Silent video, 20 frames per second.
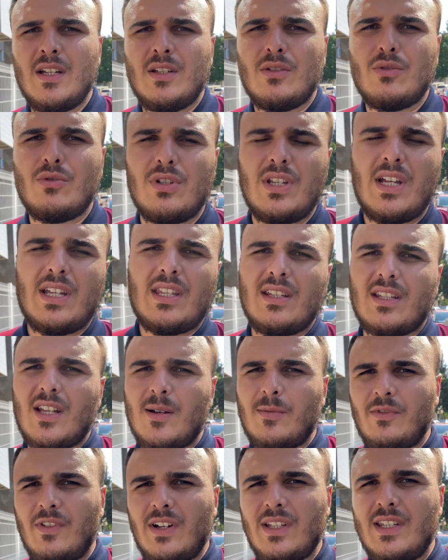Друзья, не
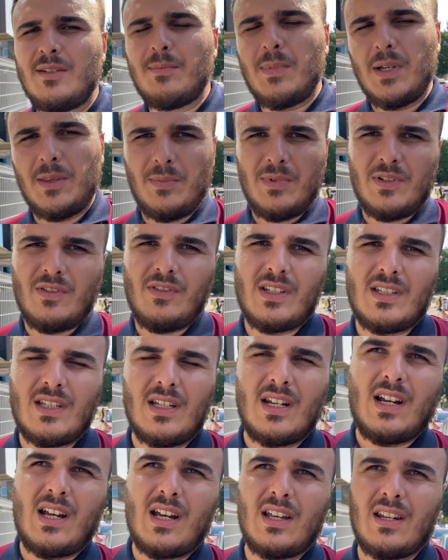забывайте подписываться
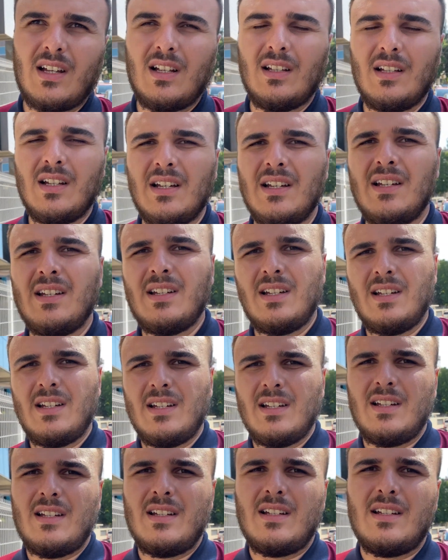на канал.
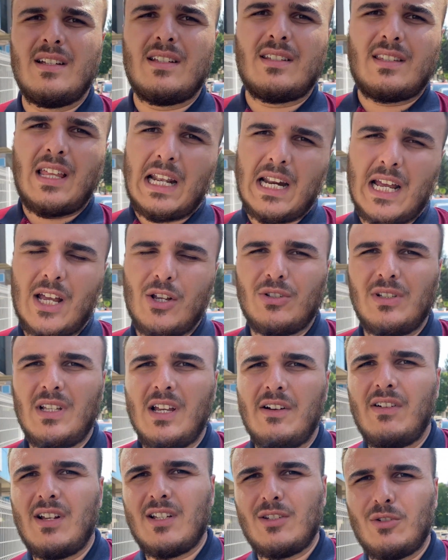Э, стараюсь
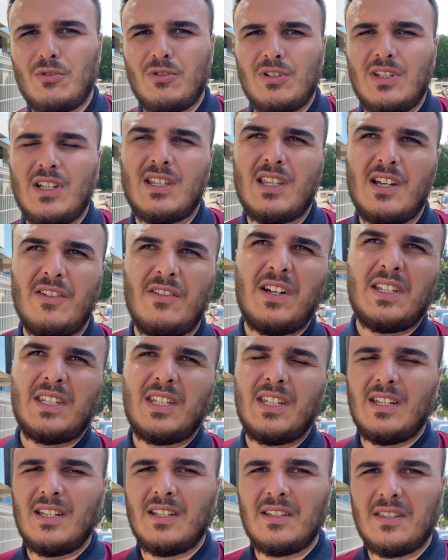для вас, друзья.
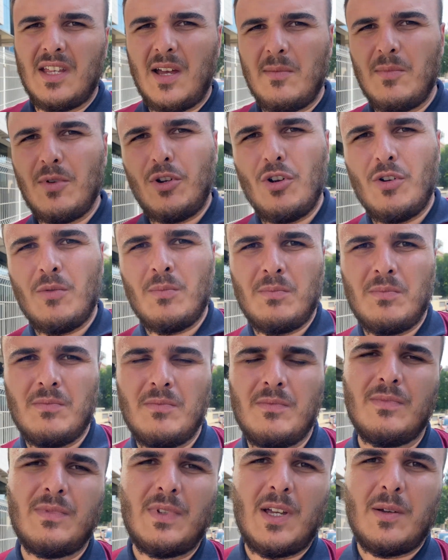Давайте наберем,
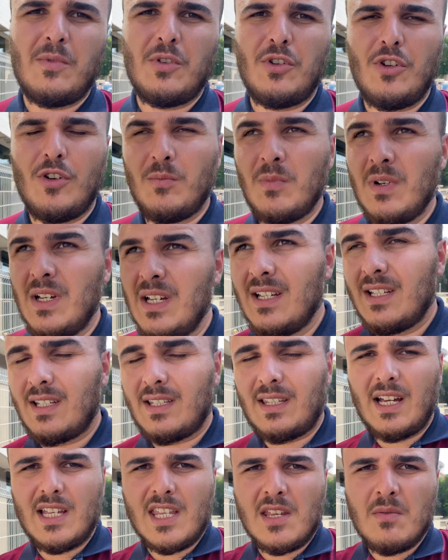наберем,
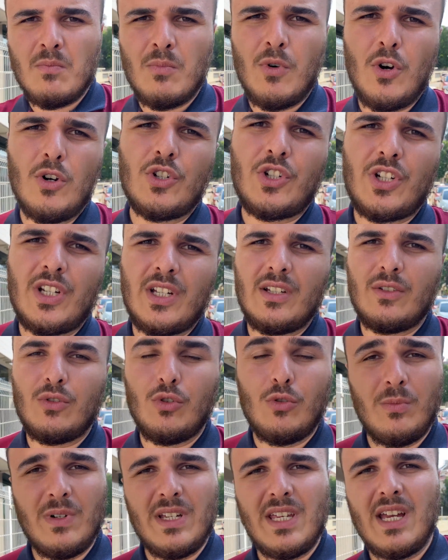станем больше.
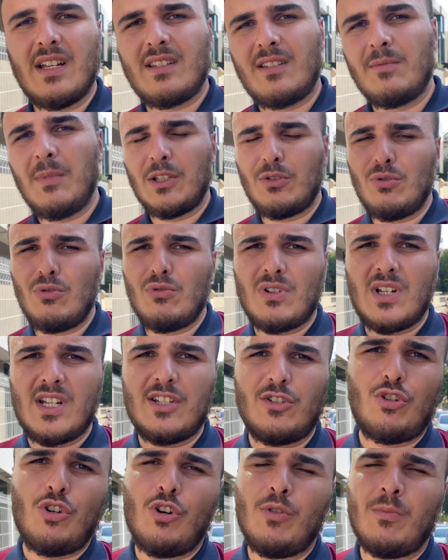Ну, мы, я смотрю,
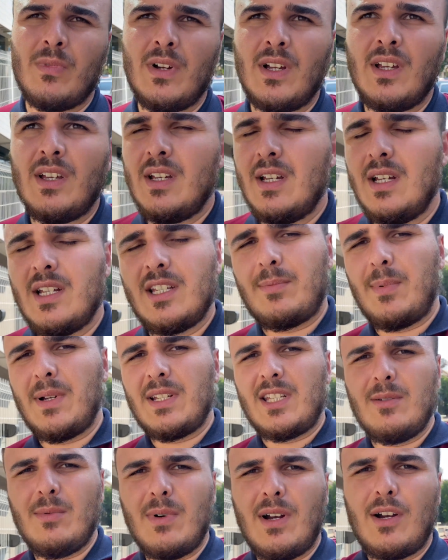растем.
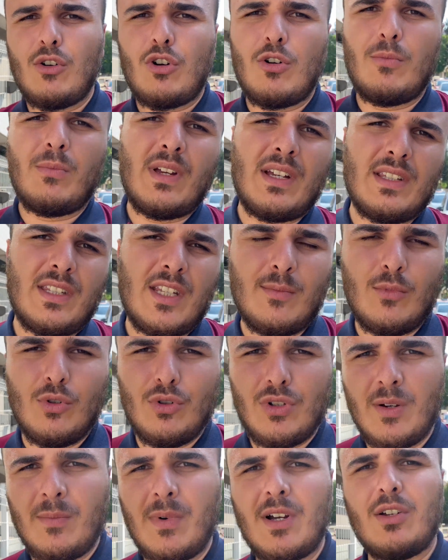Спасибо огромное тем
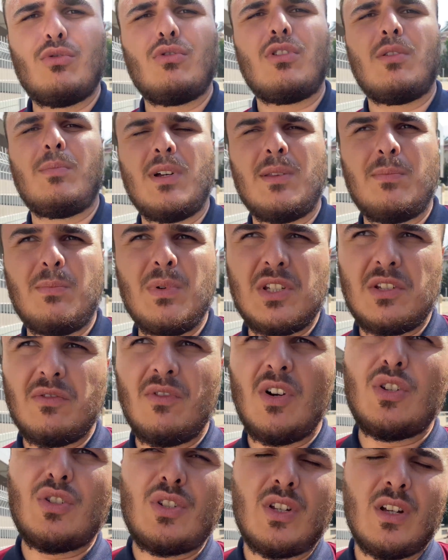людям, которые
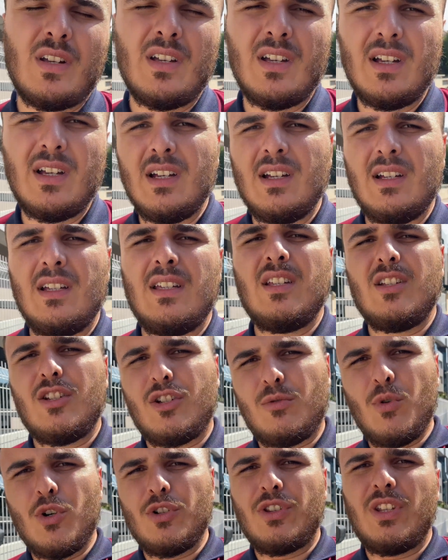подписываются и
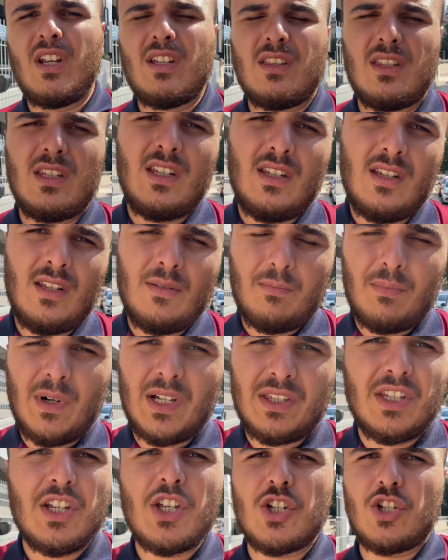смотрят, и
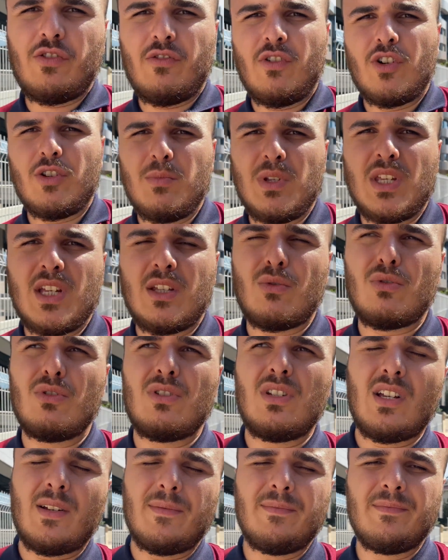поддерживают меня,
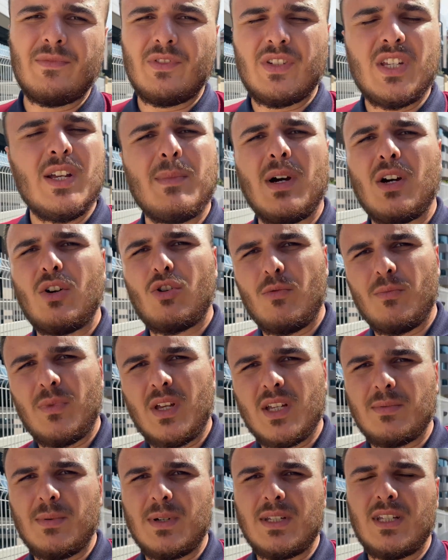друзья. Всем
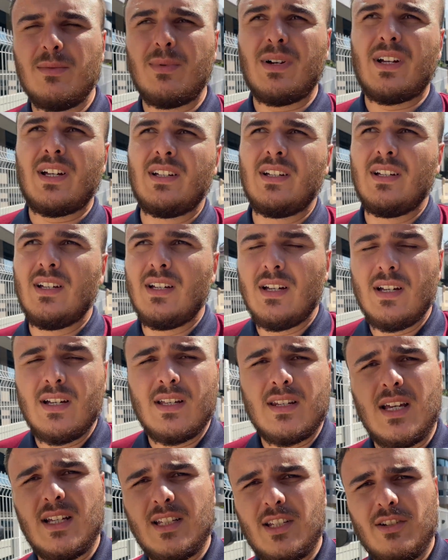огромное спасибо.
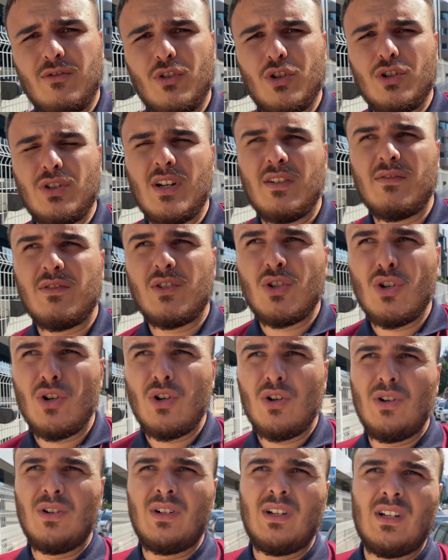На сегодня
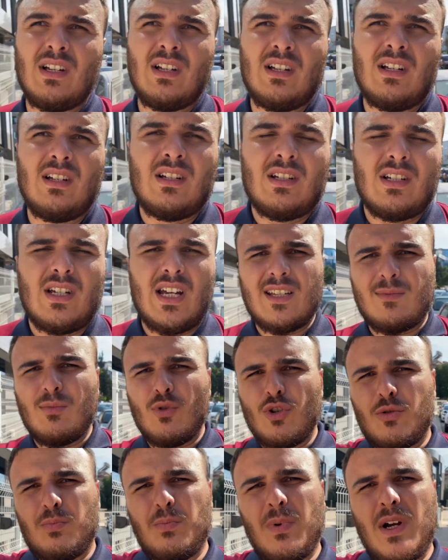все. Сейчас,
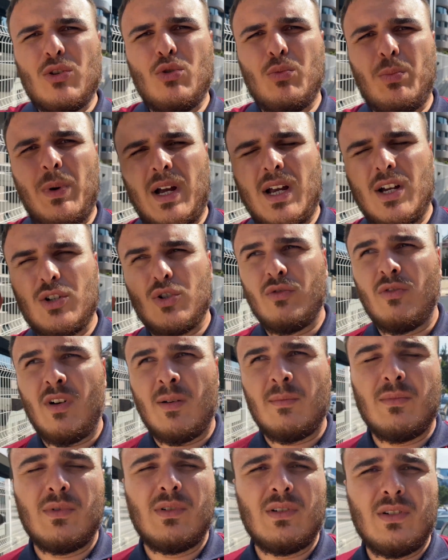может, пойду покажу
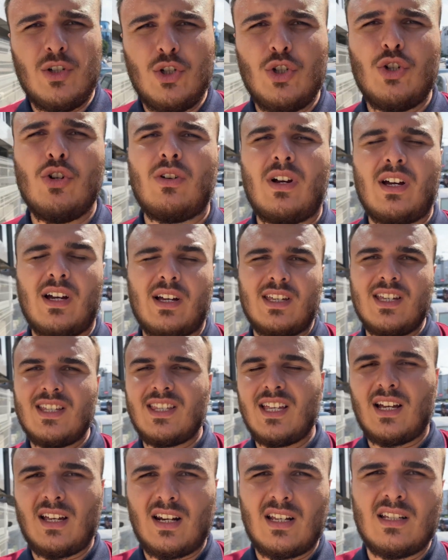вам еще
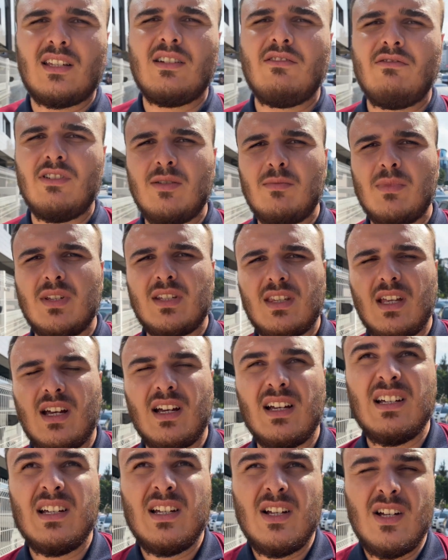какие-то красивые места.
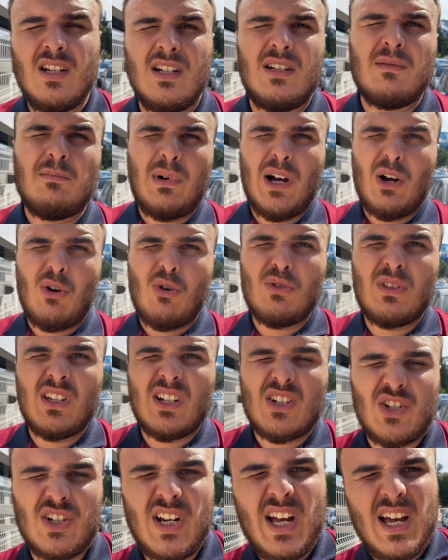
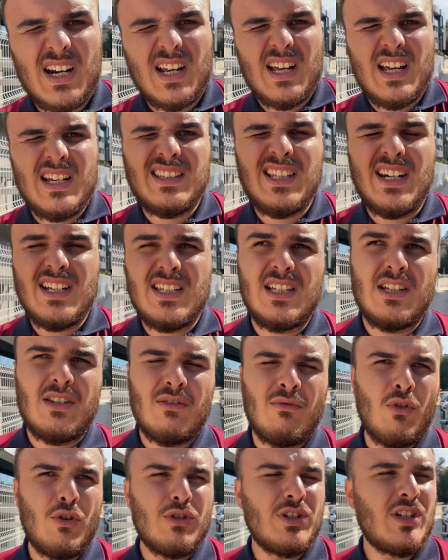Погода жаркая,
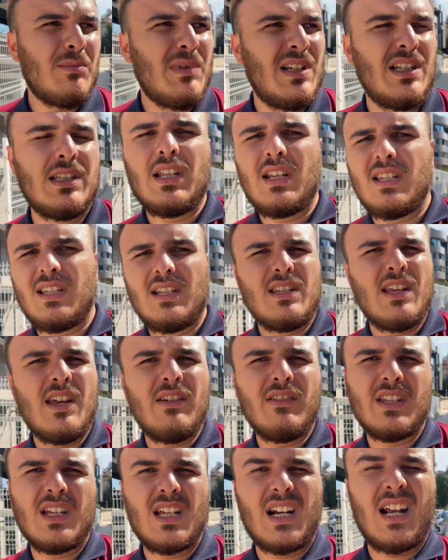38 или
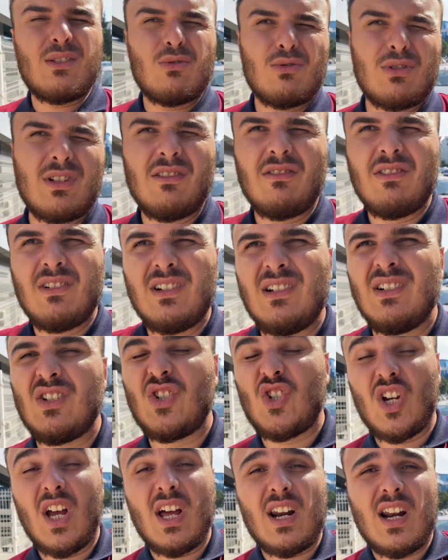39 градусов.
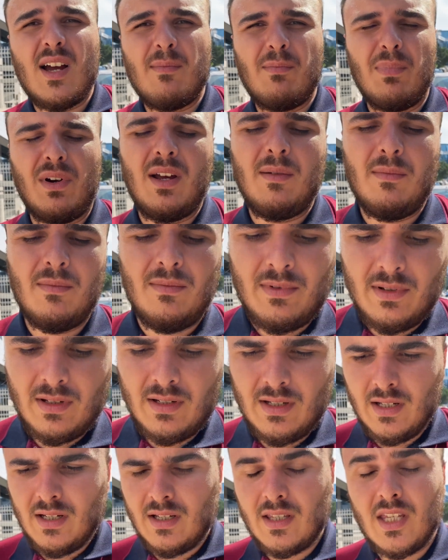Жара прям
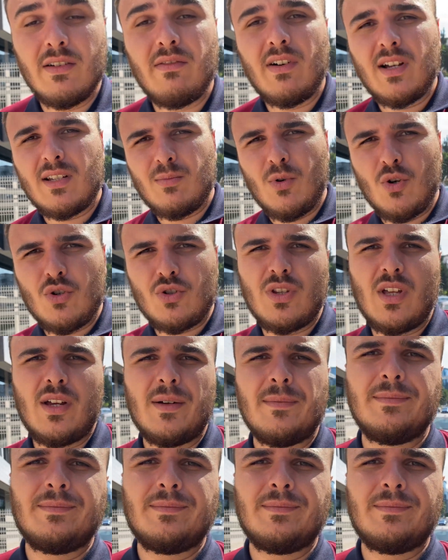невозможно.